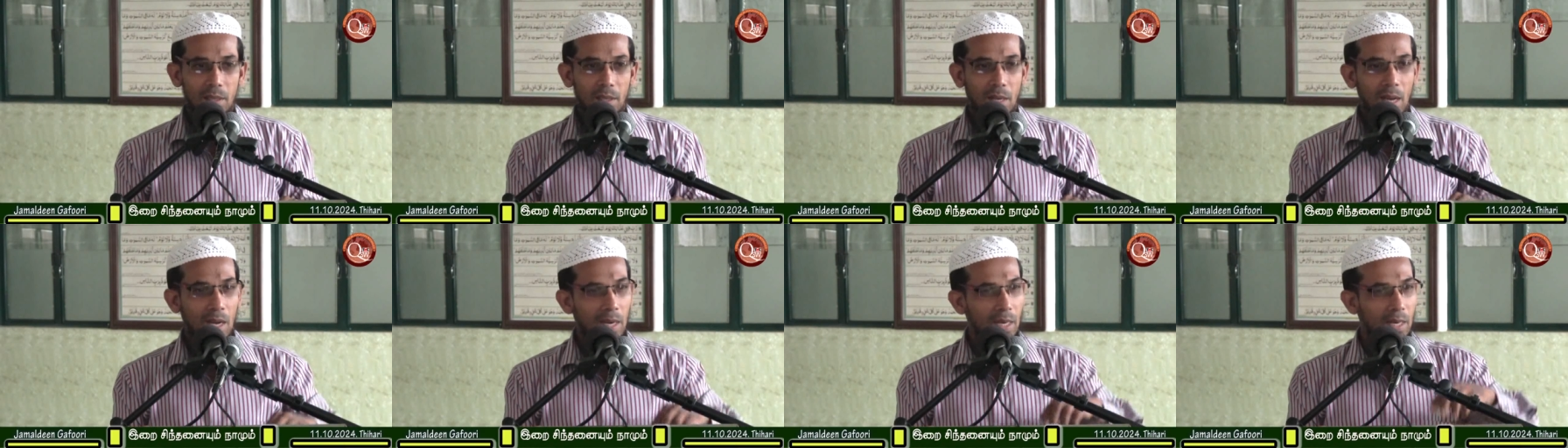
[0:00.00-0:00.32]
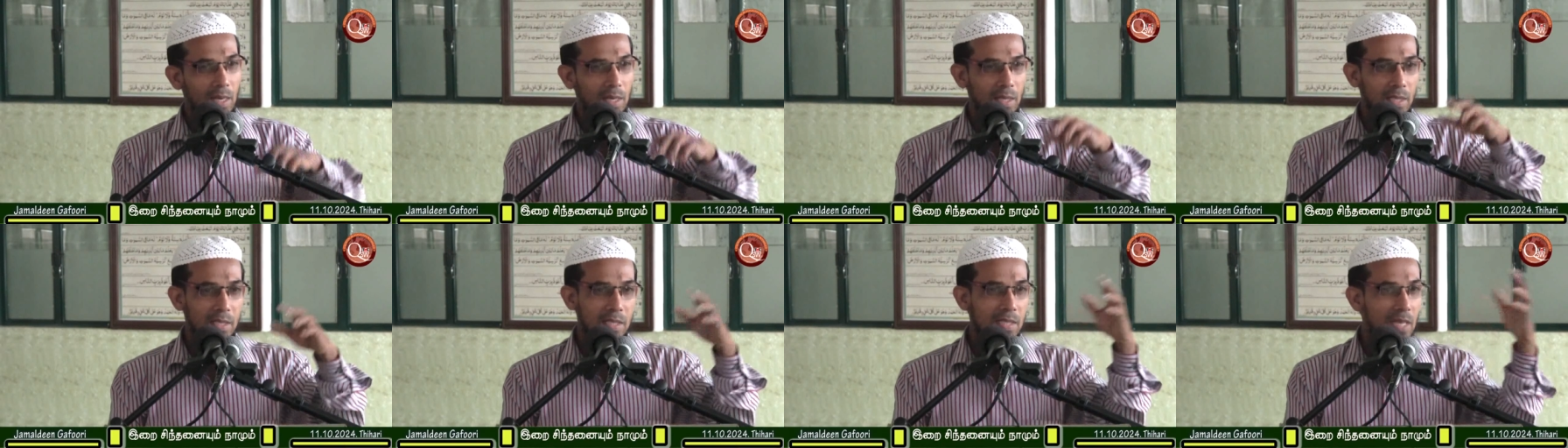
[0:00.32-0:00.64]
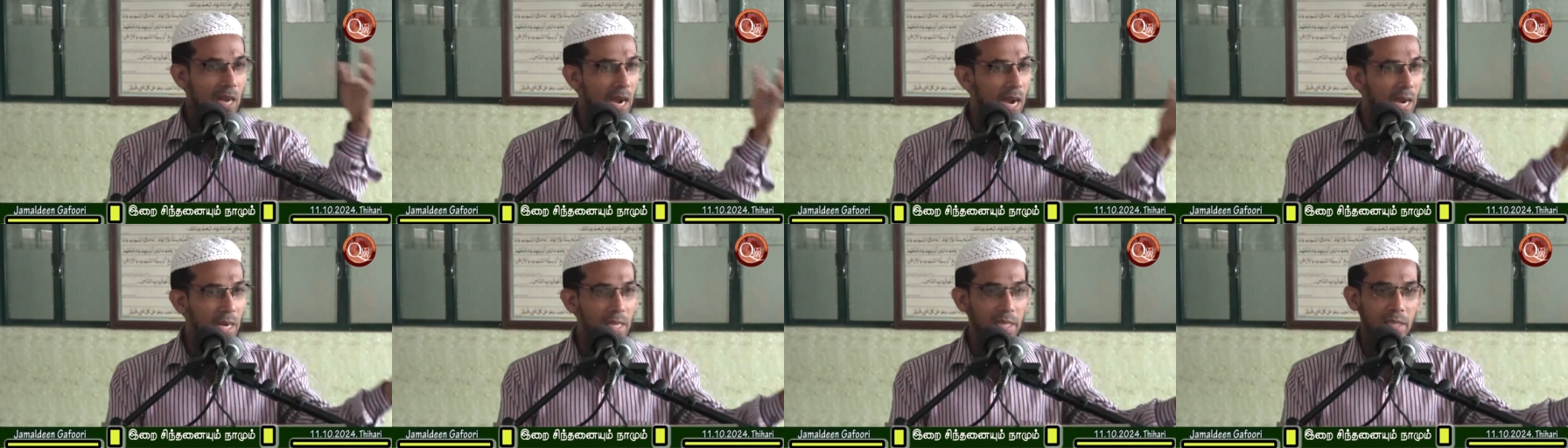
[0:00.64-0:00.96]
நாங்கள்
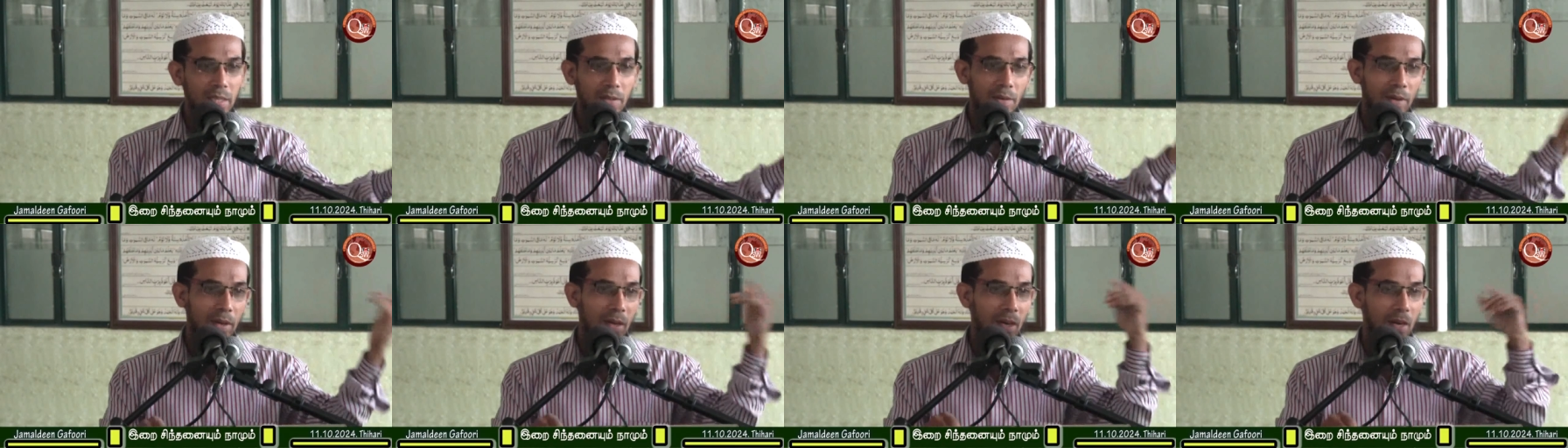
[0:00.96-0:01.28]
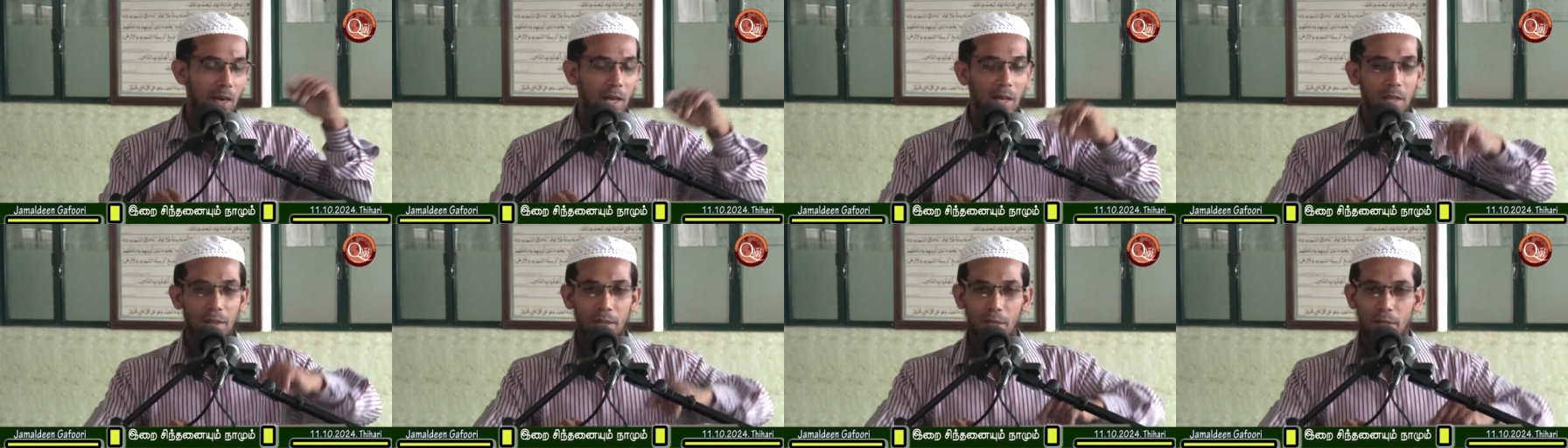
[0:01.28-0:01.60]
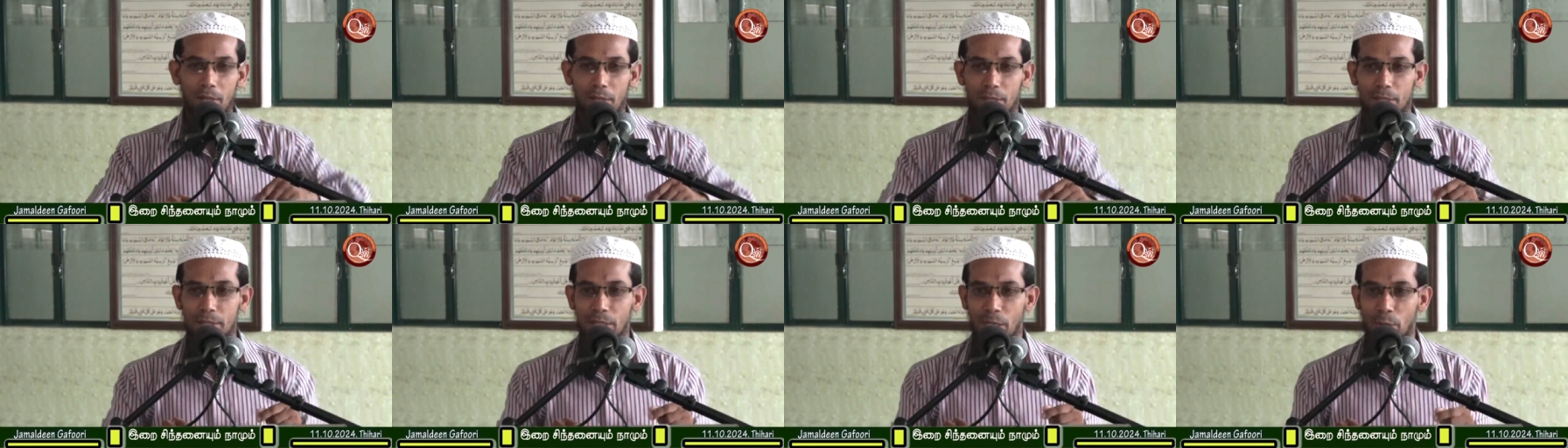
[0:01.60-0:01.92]
சாய்ந்தவர்களாக
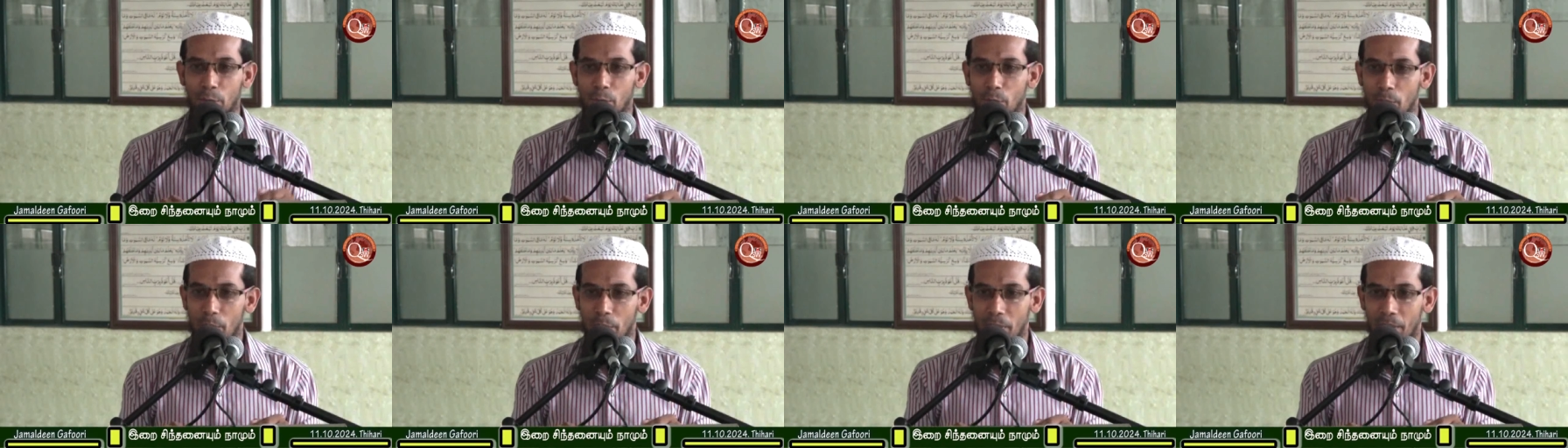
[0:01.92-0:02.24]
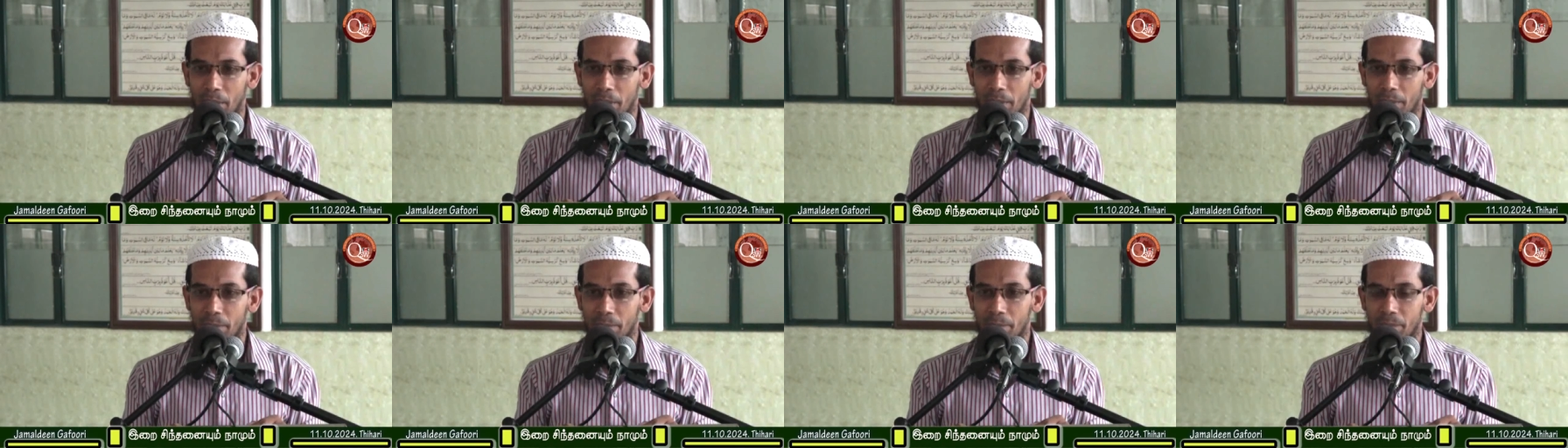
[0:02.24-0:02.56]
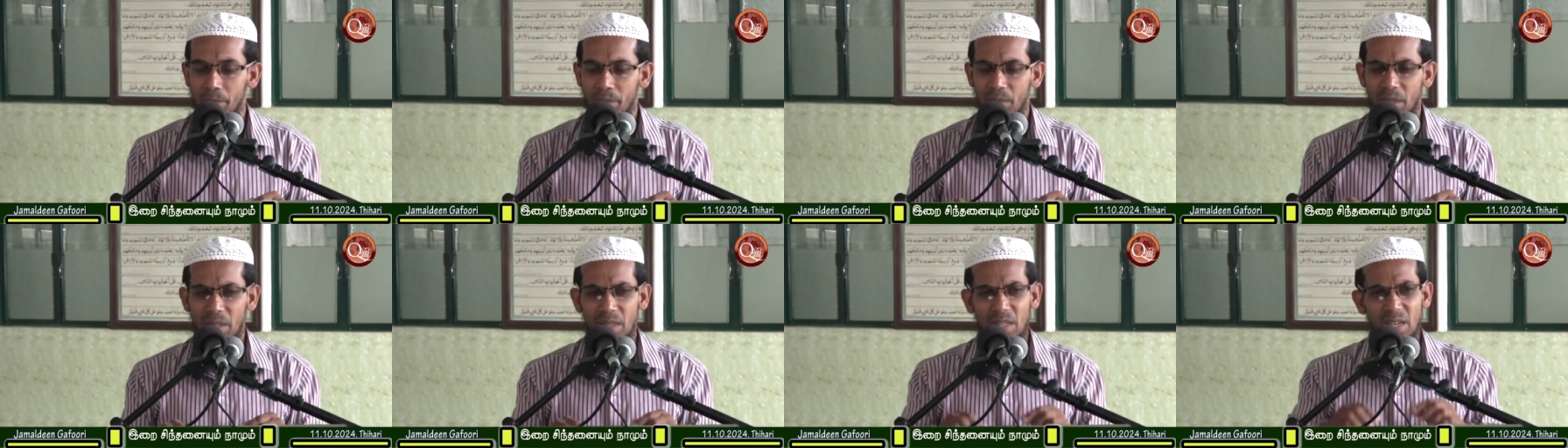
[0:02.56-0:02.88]
திக்கர் செய்வோம் அப்படின்னு
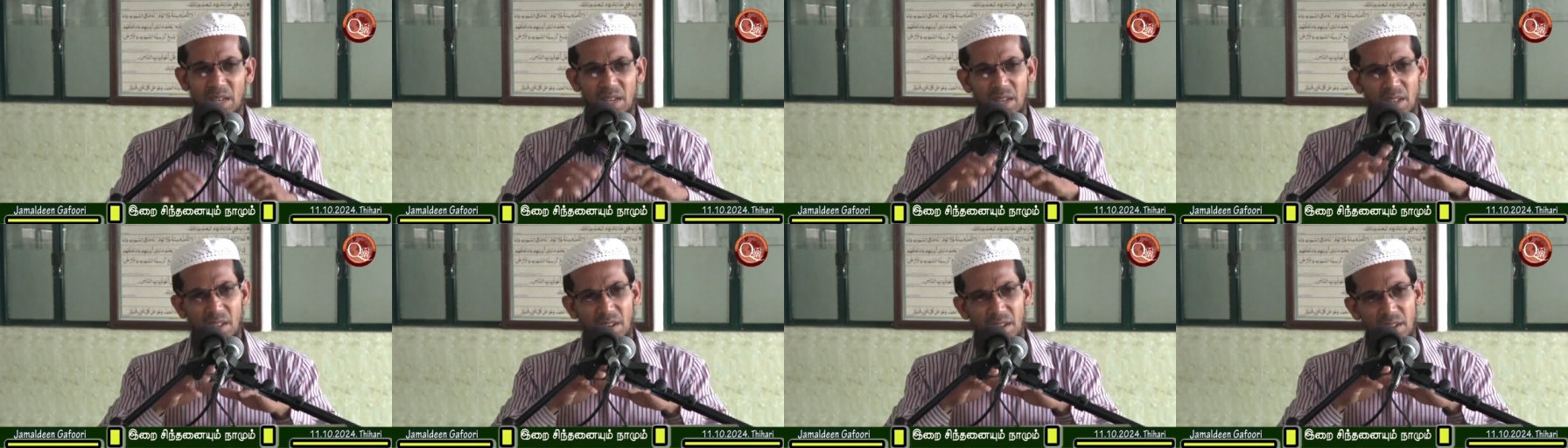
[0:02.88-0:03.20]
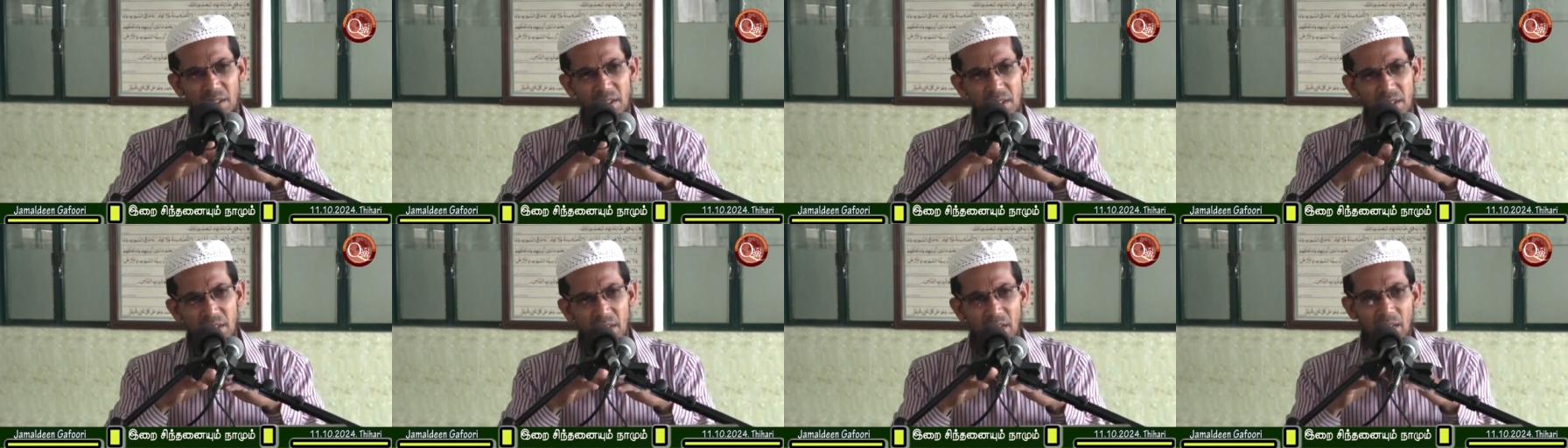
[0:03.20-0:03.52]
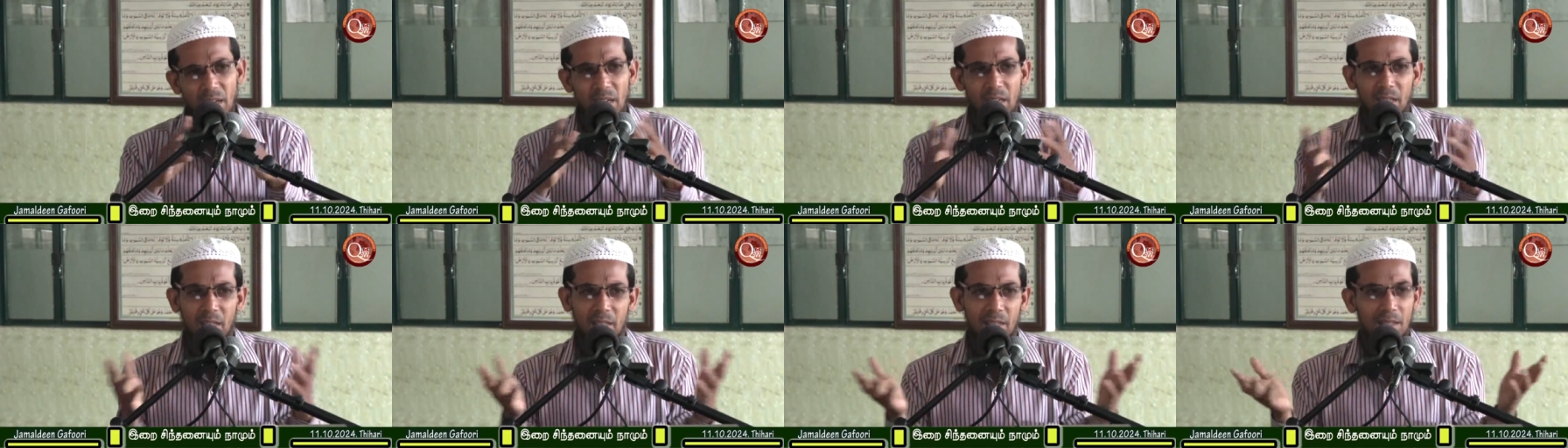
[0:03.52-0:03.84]
இதில் நிறைய
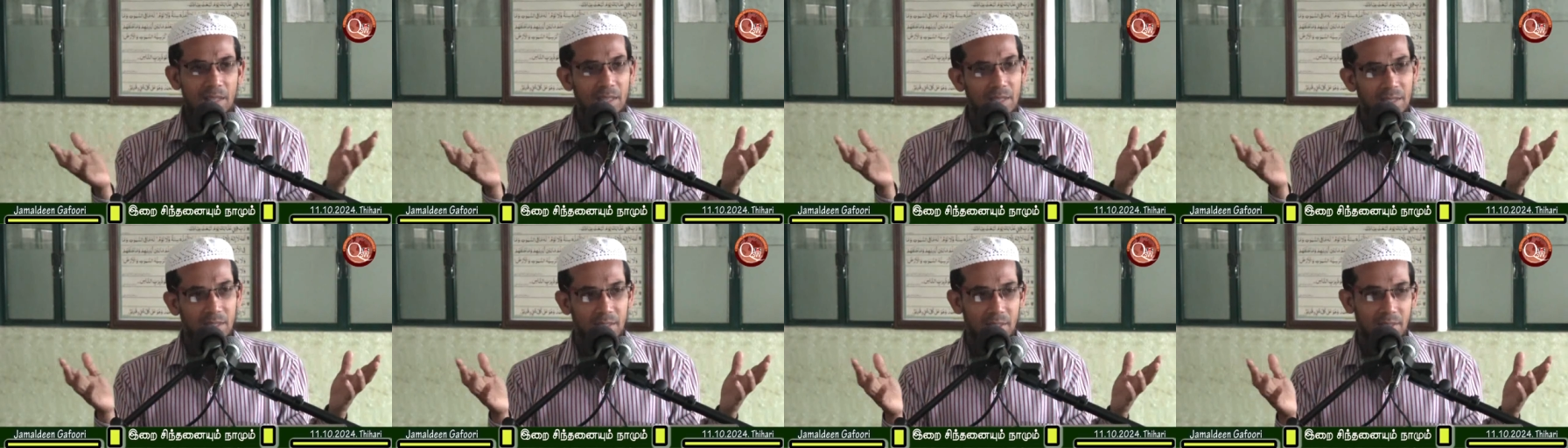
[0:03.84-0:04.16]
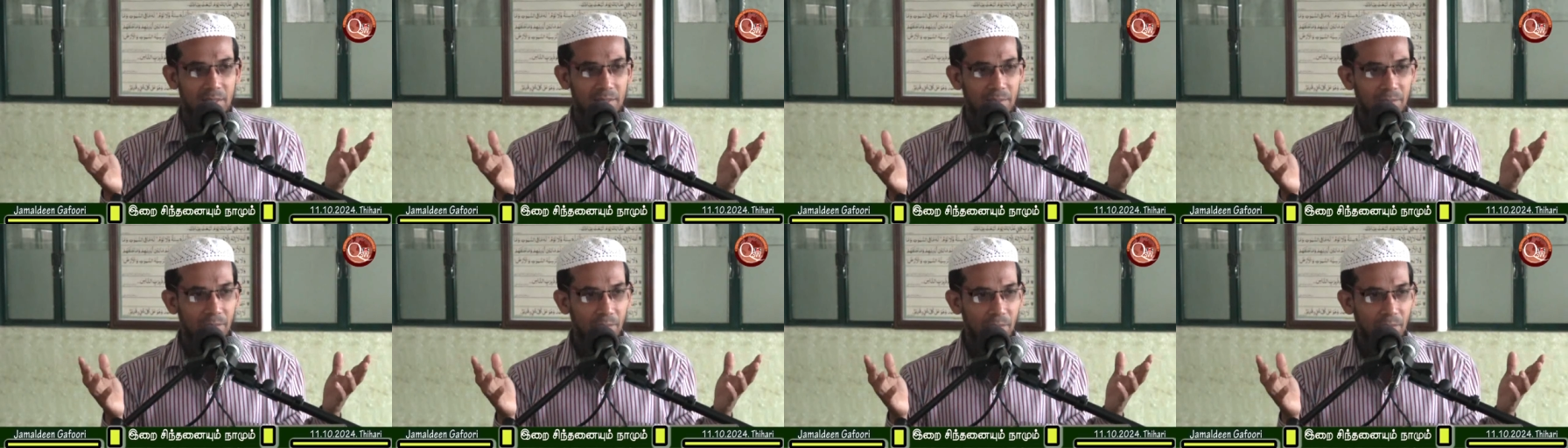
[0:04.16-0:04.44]
எங்களுக்கு இருக்குது